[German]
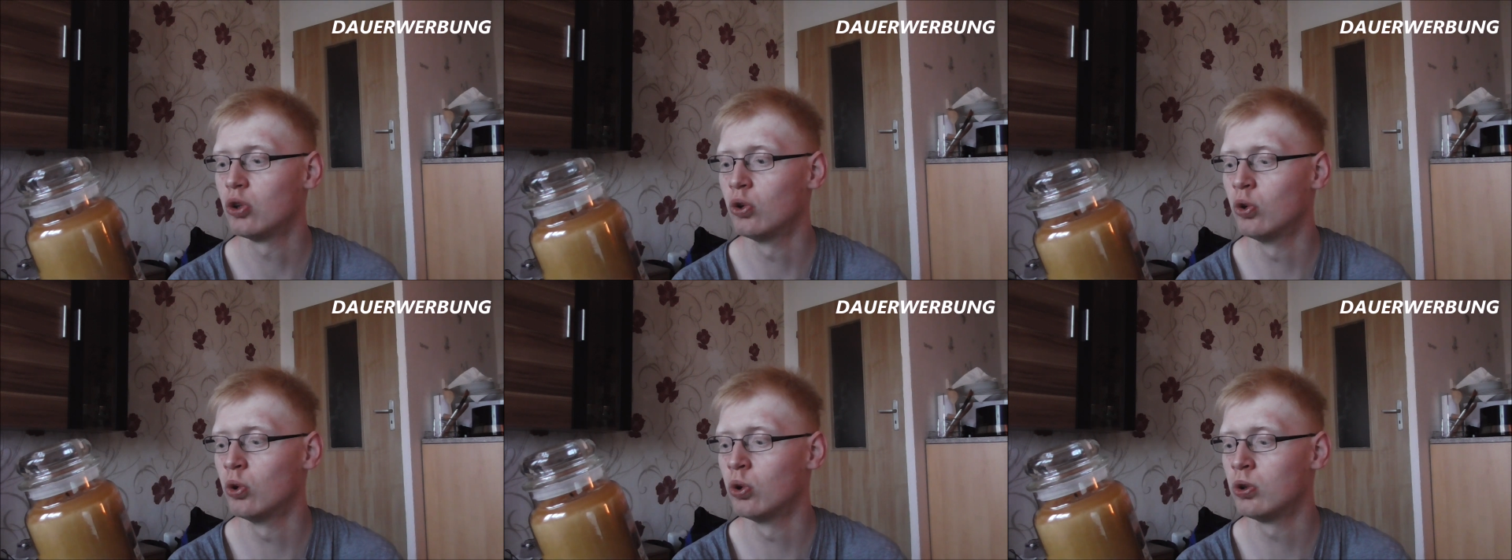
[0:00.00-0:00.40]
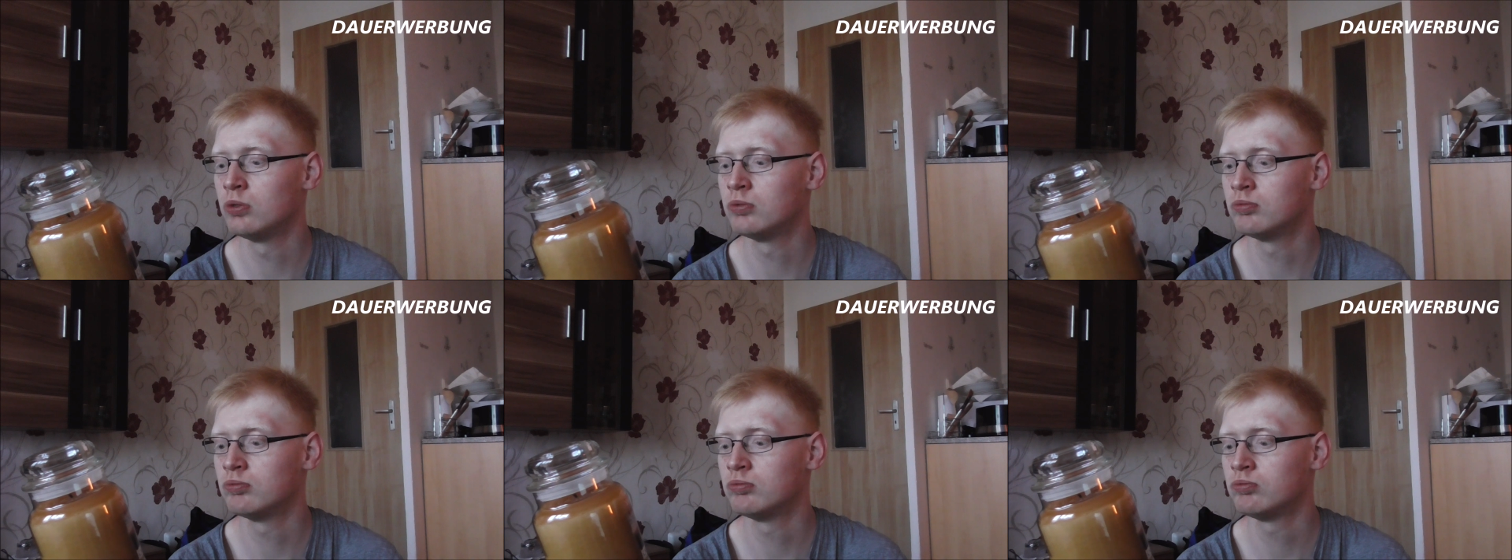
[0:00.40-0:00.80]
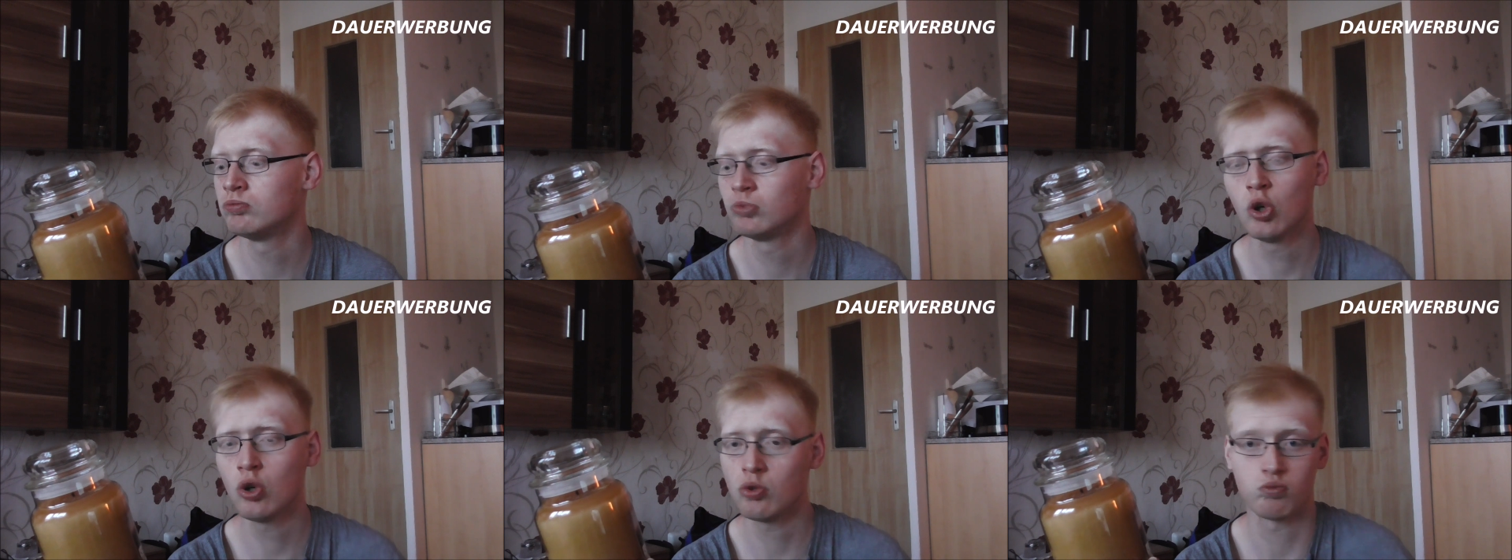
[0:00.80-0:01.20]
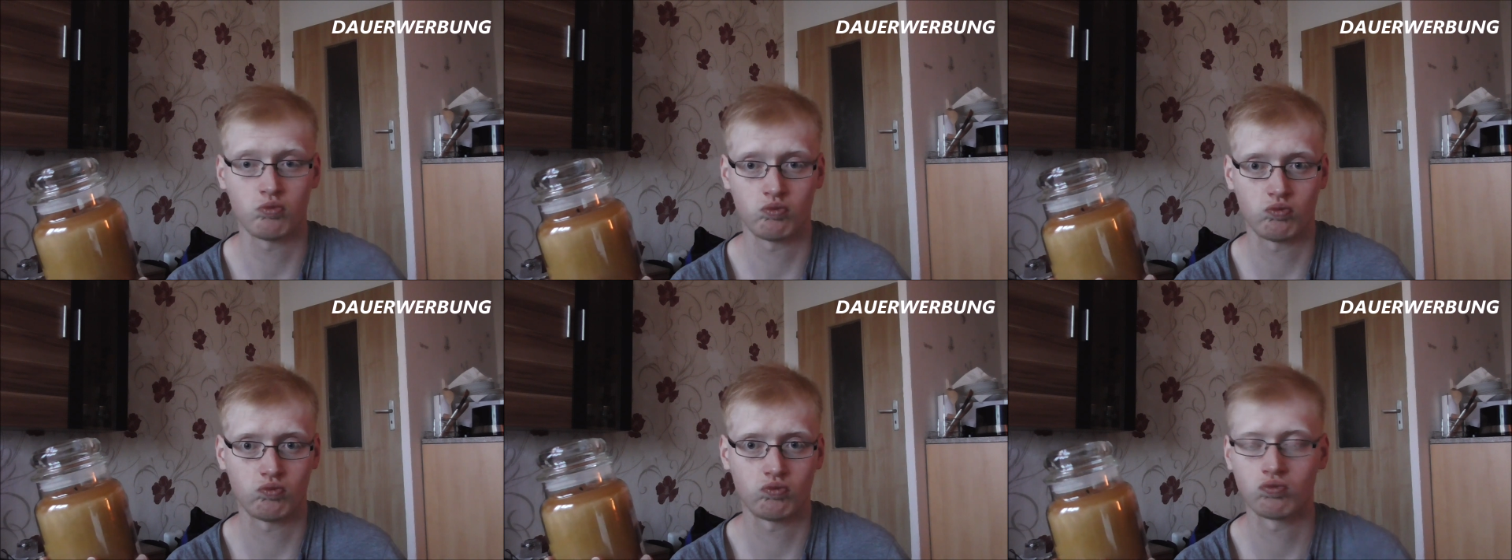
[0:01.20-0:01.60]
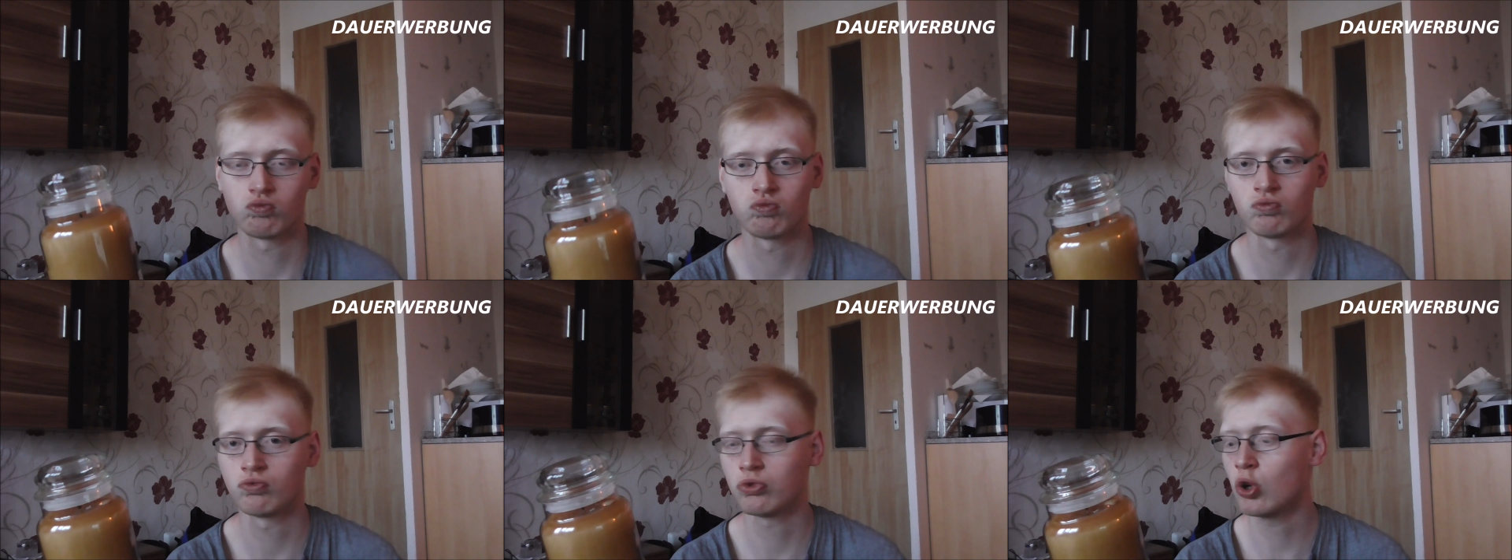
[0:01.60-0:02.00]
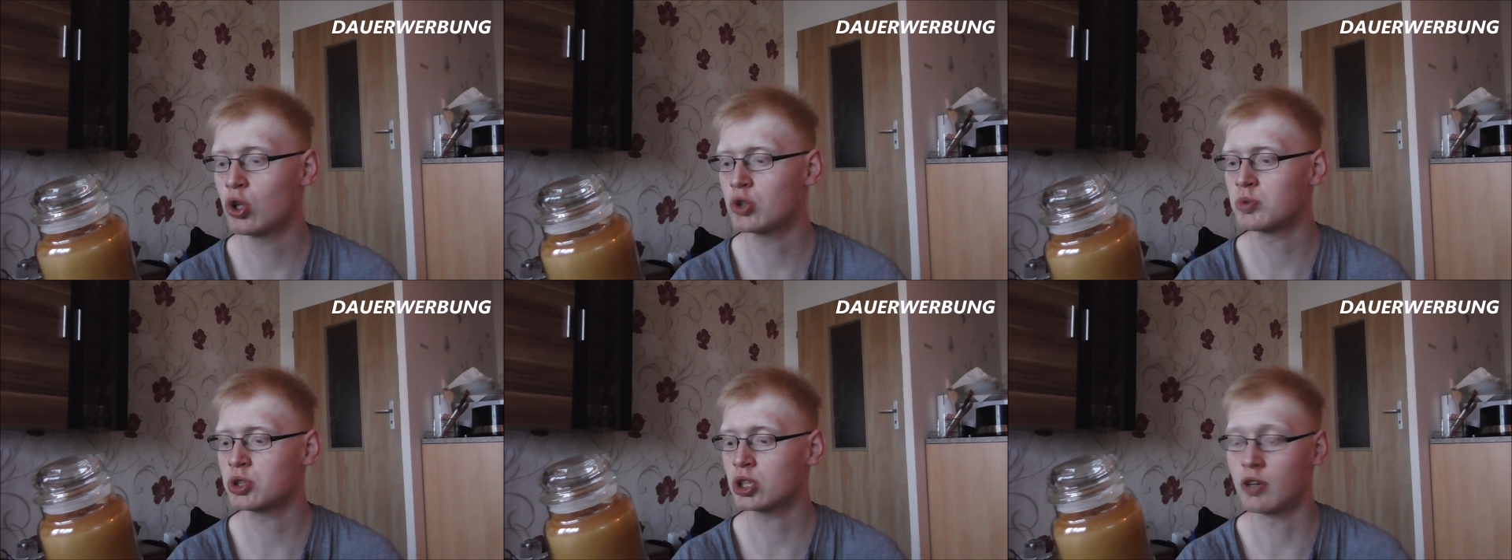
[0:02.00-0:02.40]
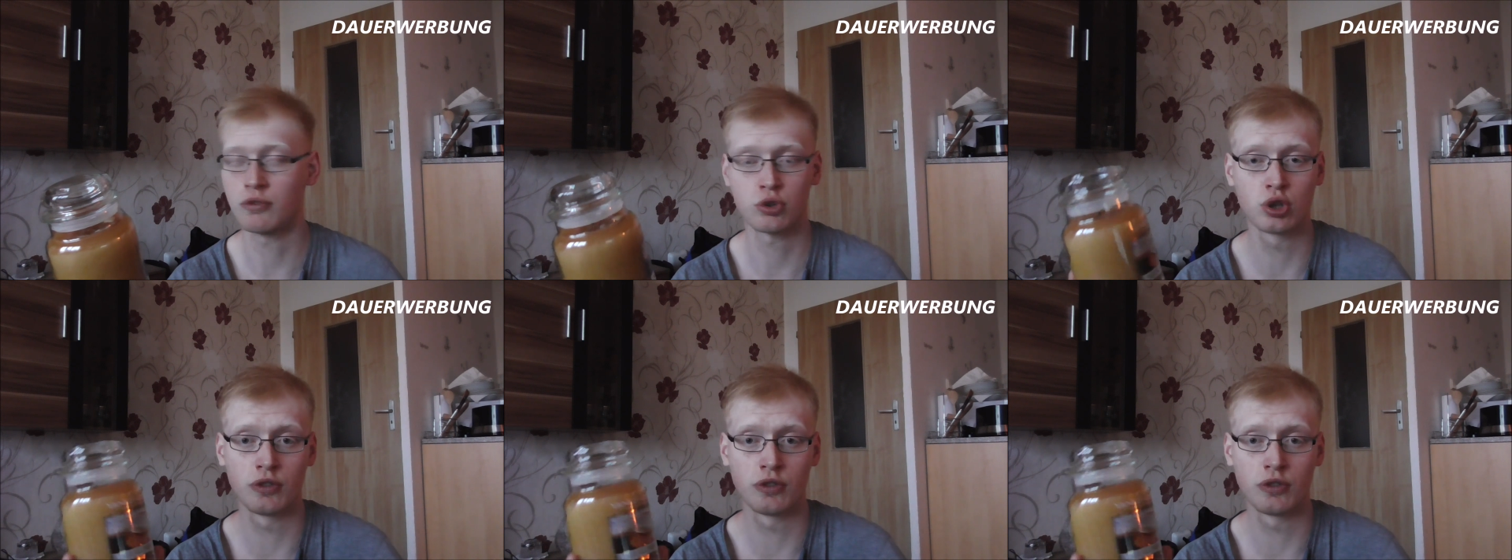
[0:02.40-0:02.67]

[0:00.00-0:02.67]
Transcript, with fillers: Und ja, freue ich mich drauf.